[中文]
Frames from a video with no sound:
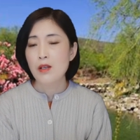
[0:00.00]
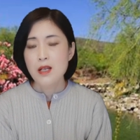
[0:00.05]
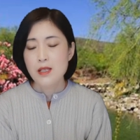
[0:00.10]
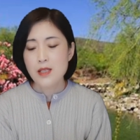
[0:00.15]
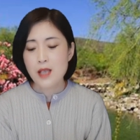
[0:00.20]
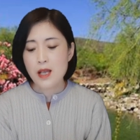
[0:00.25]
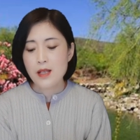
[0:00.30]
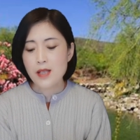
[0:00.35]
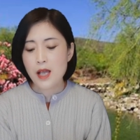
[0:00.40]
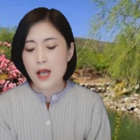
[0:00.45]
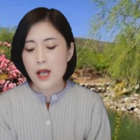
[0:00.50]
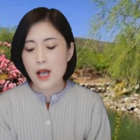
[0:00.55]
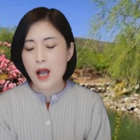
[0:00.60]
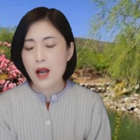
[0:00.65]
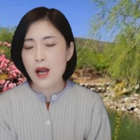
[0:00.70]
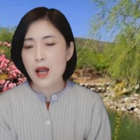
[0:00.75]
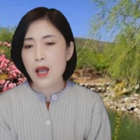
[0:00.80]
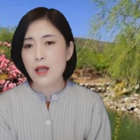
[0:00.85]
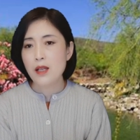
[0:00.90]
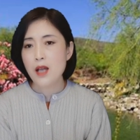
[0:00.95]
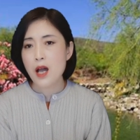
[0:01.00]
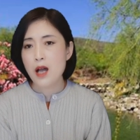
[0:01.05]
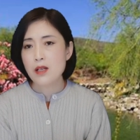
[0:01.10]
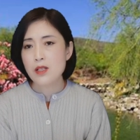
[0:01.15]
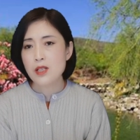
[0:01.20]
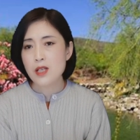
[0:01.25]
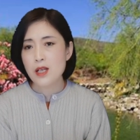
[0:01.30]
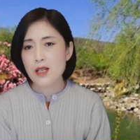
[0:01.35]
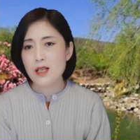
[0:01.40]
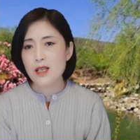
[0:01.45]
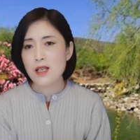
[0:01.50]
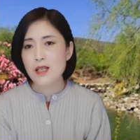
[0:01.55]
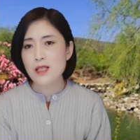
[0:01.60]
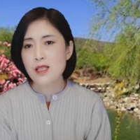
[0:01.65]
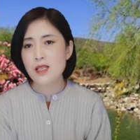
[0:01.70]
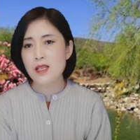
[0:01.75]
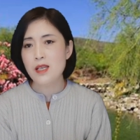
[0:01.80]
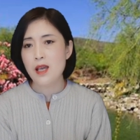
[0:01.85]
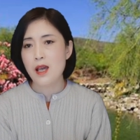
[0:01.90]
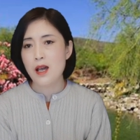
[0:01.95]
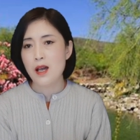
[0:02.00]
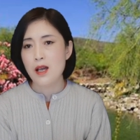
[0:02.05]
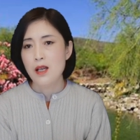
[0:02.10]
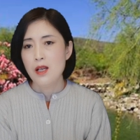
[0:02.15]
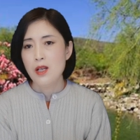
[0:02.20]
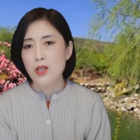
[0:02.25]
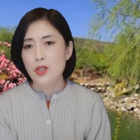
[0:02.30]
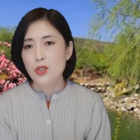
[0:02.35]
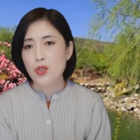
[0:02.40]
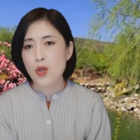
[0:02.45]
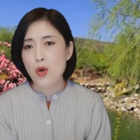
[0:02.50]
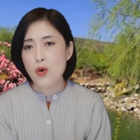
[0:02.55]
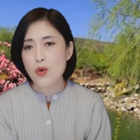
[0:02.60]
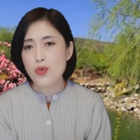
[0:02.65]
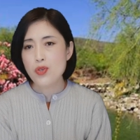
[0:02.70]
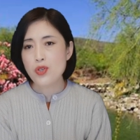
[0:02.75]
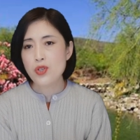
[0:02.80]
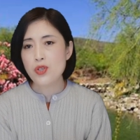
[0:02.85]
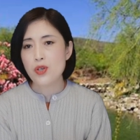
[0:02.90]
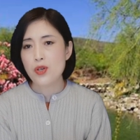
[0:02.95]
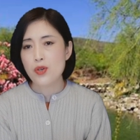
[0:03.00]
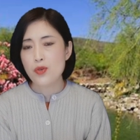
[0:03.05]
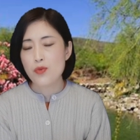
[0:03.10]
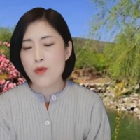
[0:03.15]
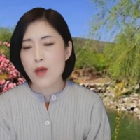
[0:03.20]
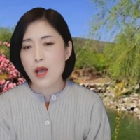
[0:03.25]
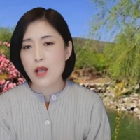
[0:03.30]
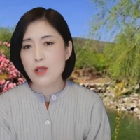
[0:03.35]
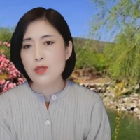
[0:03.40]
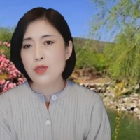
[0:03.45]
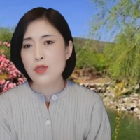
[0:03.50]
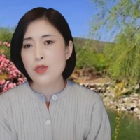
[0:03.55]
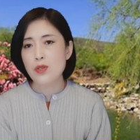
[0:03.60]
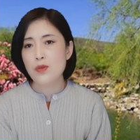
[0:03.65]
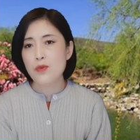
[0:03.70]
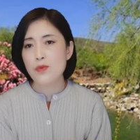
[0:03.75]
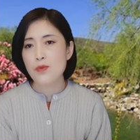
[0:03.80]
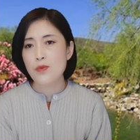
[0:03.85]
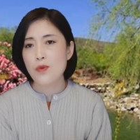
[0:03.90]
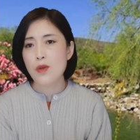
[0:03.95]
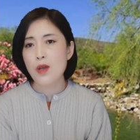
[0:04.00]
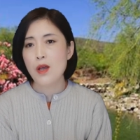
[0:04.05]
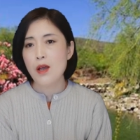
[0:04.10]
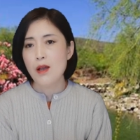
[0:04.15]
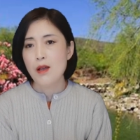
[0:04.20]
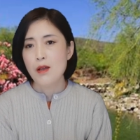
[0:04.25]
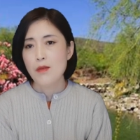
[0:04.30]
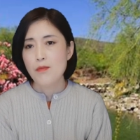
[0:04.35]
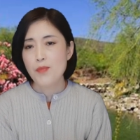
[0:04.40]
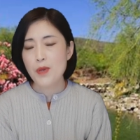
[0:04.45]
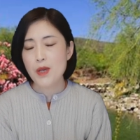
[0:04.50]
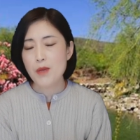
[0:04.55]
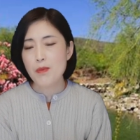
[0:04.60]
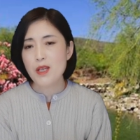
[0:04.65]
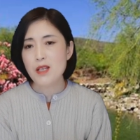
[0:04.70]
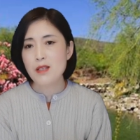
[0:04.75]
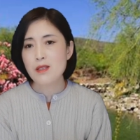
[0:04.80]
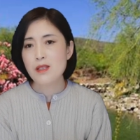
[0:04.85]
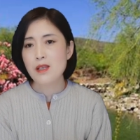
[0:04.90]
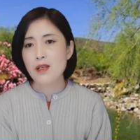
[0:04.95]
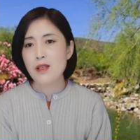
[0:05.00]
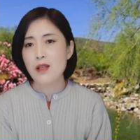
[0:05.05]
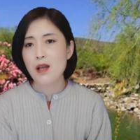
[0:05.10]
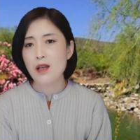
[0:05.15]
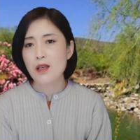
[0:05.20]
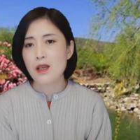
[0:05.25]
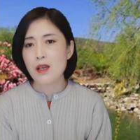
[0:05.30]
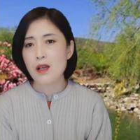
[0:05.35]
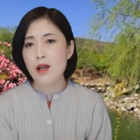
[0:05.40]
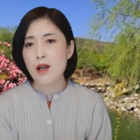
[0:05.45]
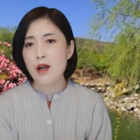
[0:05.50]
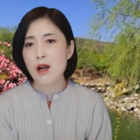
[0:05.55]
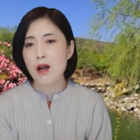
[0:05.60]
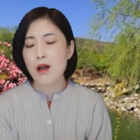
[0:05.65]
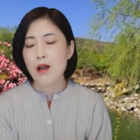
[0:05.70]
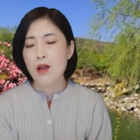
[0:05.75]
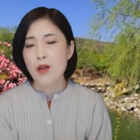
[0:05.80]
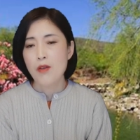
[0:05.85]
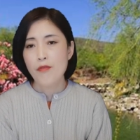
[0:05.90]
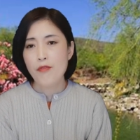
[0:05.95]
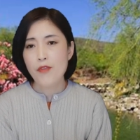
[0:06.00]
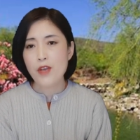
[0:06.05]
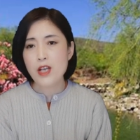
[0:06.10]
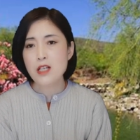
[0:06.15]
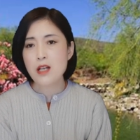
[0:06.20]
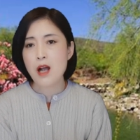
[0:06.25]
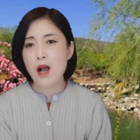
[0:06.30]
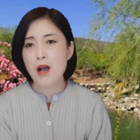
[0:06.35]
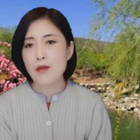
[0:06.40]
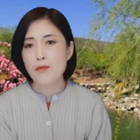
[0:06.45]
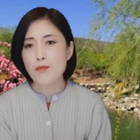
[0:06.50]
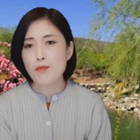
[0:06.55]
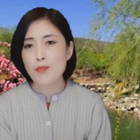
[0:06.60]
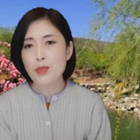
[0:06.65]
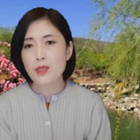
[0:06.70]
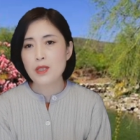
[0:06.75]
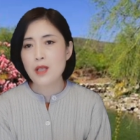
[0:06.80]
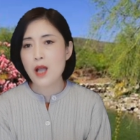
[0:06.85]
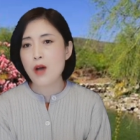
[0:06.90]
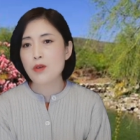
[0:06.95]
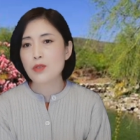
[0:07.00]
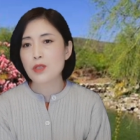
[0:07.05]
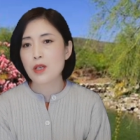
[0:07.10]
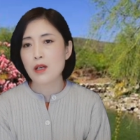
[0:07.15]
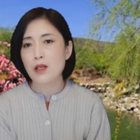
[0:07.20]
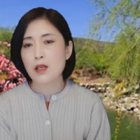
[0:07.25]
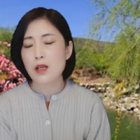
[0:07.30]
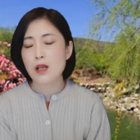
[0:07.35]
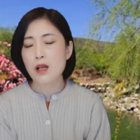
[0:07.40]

现在看来呢，这一切都是源自于 BBC 的一个非常不道德的